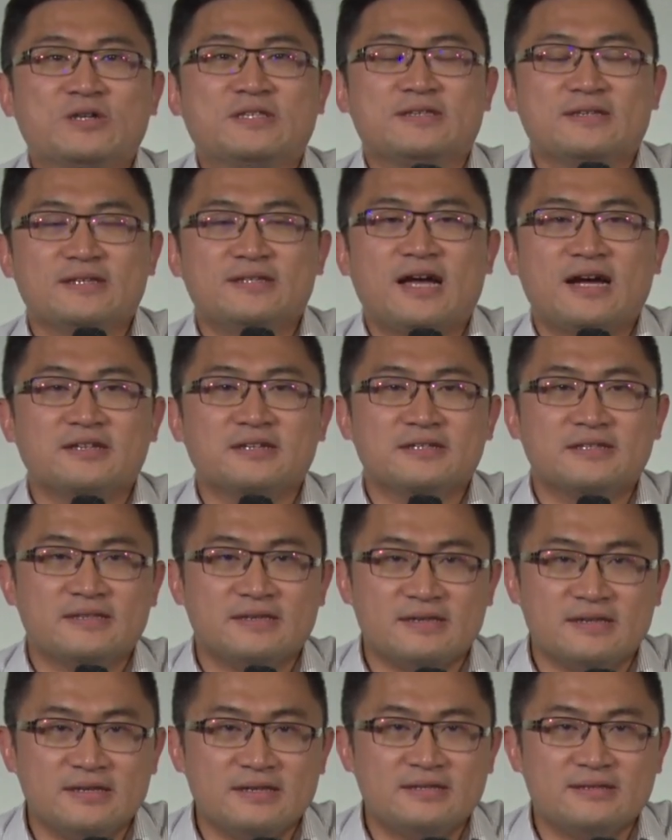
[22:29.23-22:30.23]
西带着
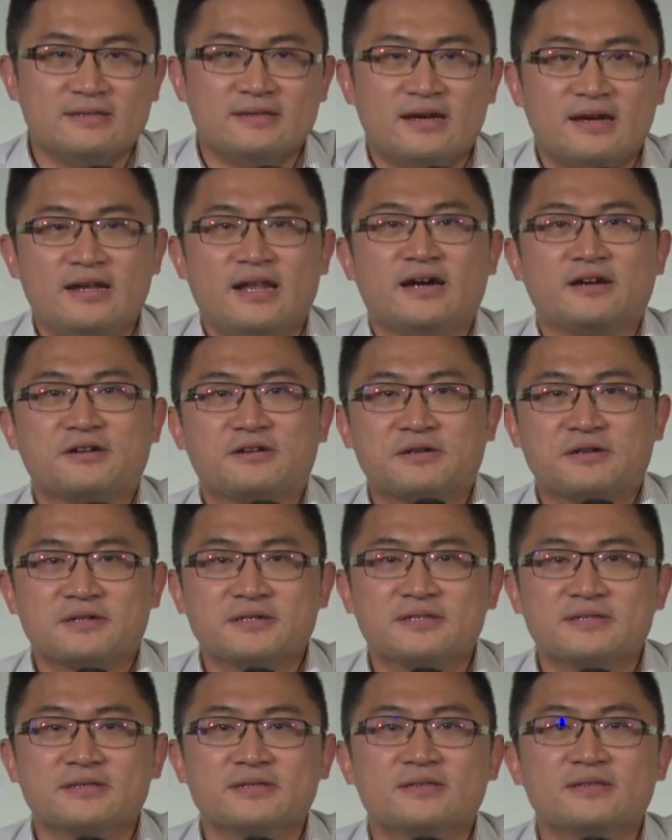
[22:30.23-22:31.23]
妻子和两个儿
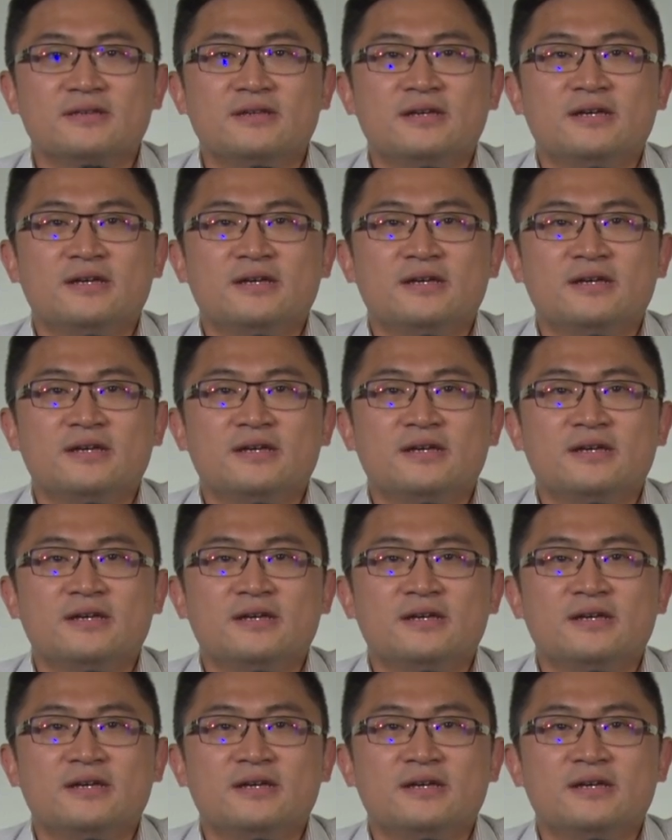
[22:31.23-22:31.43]
子。